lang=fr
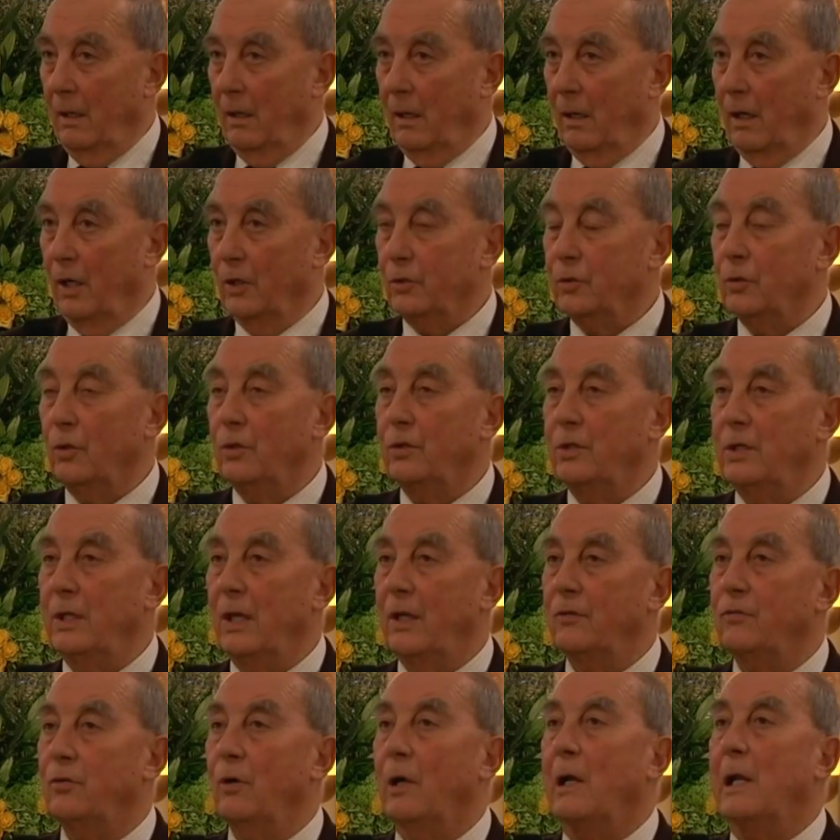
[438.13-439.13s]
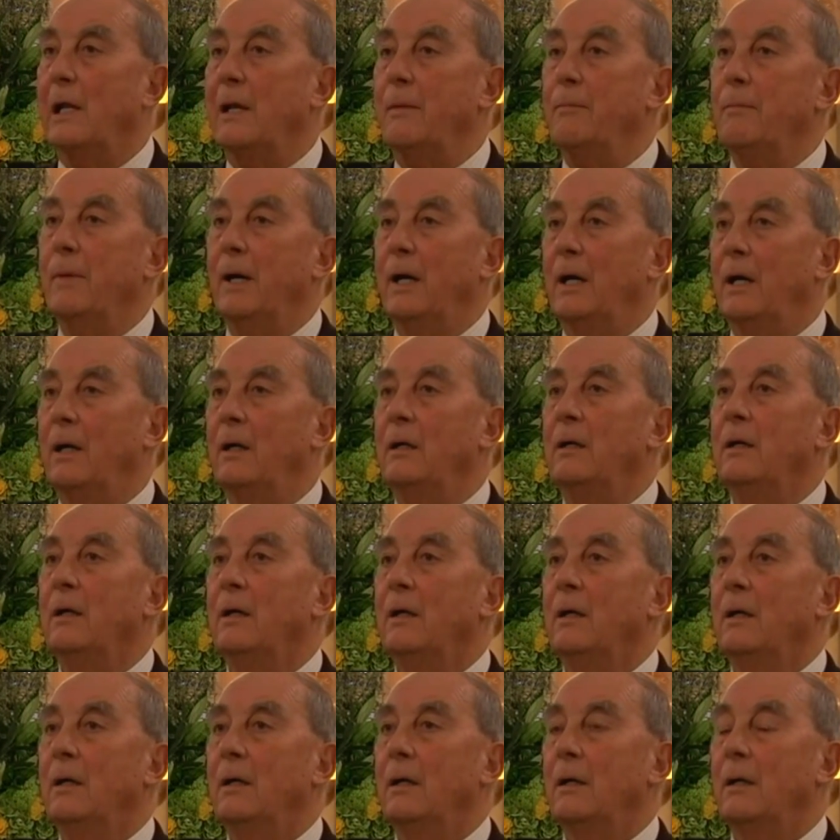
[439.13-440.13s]
entretenir ce climat
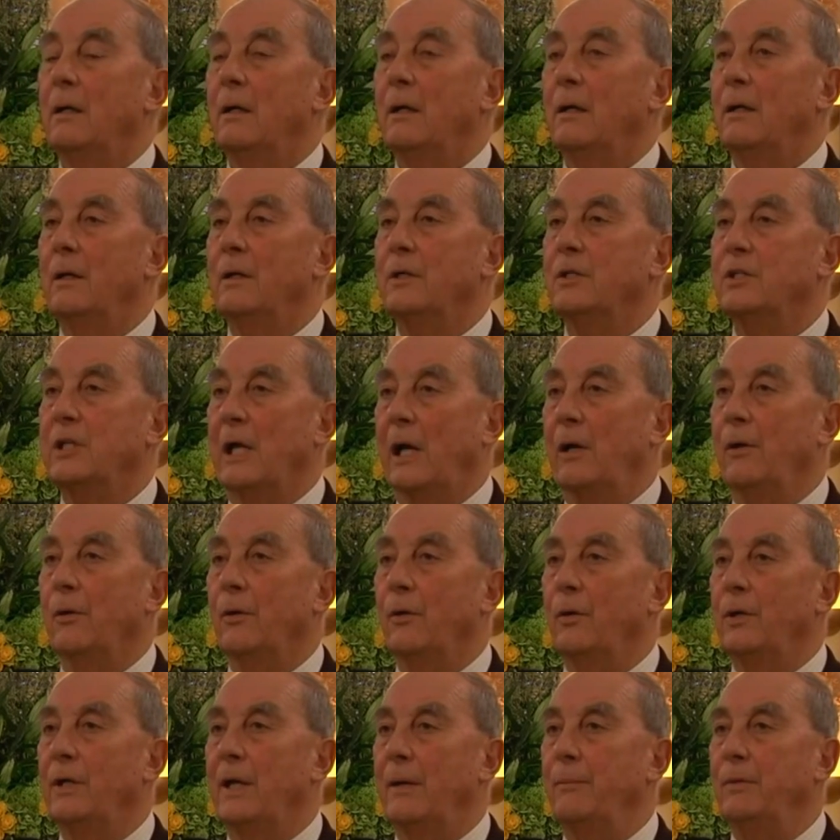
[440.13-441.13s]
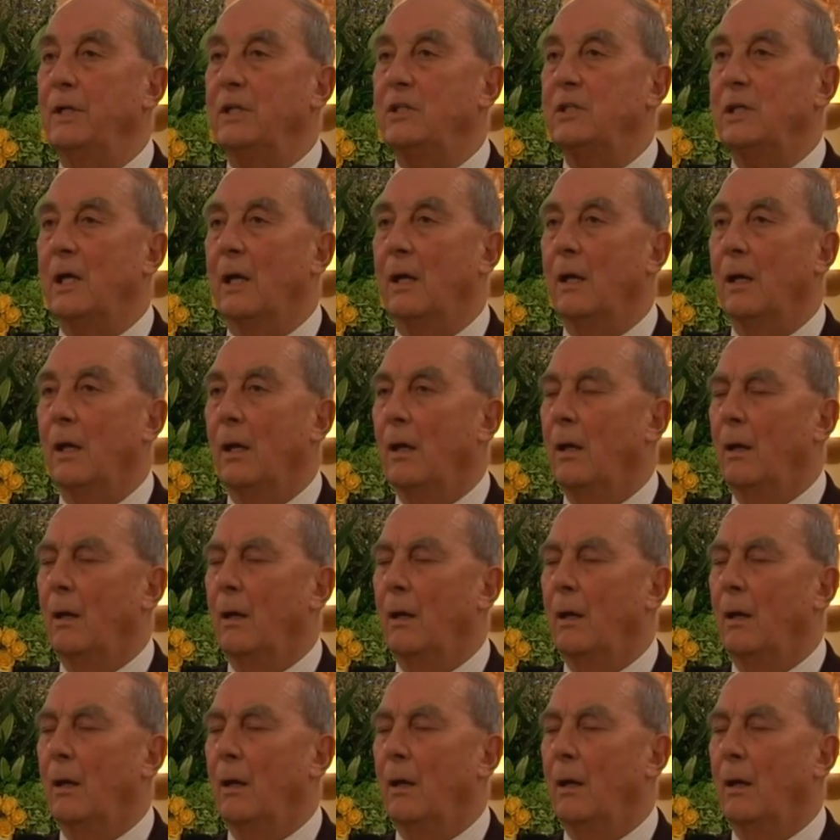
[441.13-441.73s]
euh, chaleureux d'amitié.